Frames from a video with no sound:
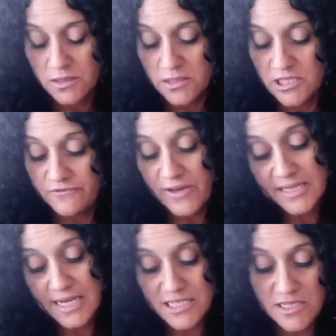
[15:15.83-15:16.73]
qui fait
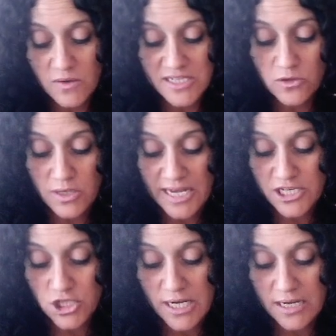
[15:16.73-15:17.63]
attention à son
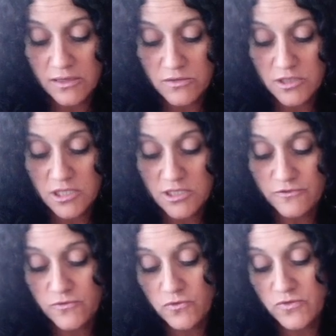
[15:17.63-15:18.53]
argent. ok.
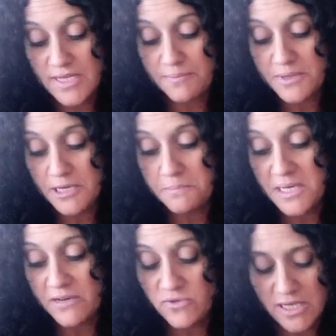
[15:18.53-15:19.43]
Vous vous habillez
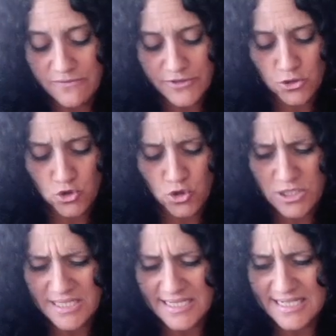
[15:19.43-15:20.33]
bien, vous avez du
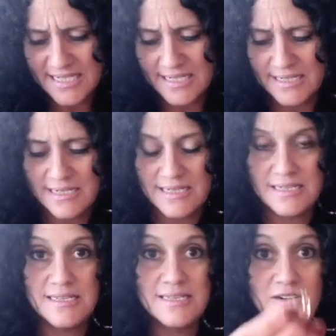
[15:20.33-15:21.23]
style
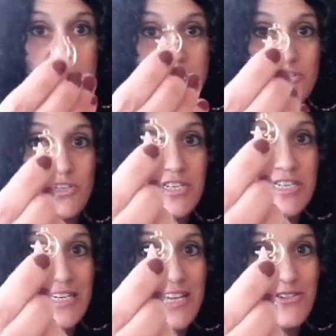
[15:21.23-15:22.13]
on a
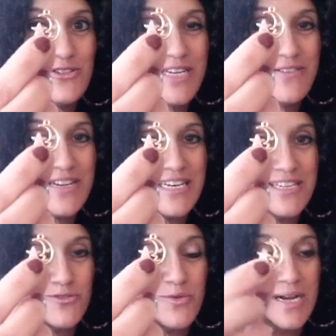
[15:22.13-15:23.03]
la lune avec
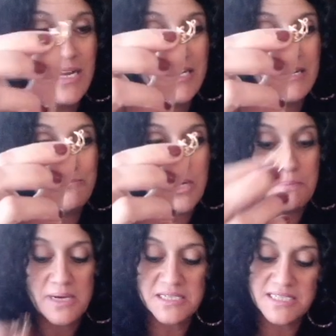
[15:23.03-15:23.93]
l'étoile. Elle pourrait
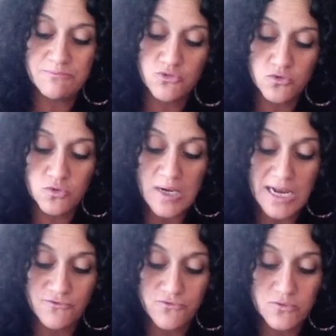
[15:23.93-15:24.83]
penser beaucoup
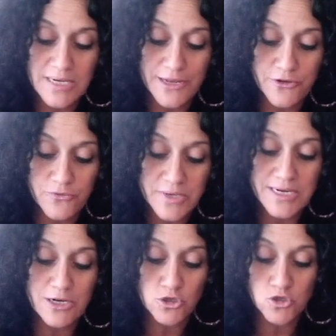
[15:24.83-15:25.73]
à vous la nuit,
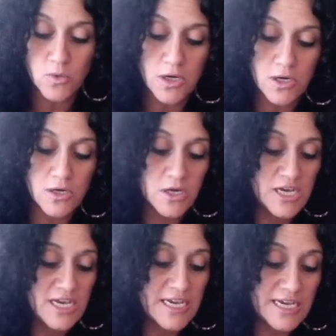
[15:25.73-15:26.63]
le soir,
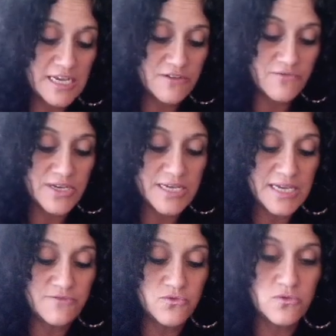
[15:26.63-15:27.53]
rêver
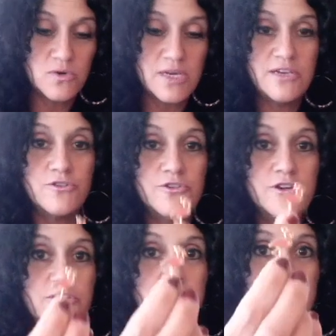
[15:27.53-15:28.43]
à vous. Et on
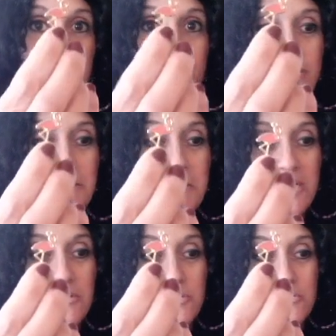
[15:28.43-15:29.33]
a le
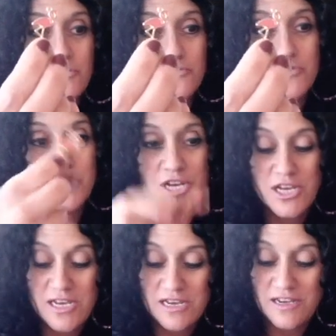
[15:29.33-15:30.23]
flamant rose.
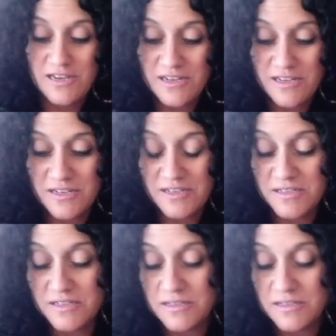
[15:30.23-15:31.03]
Euh,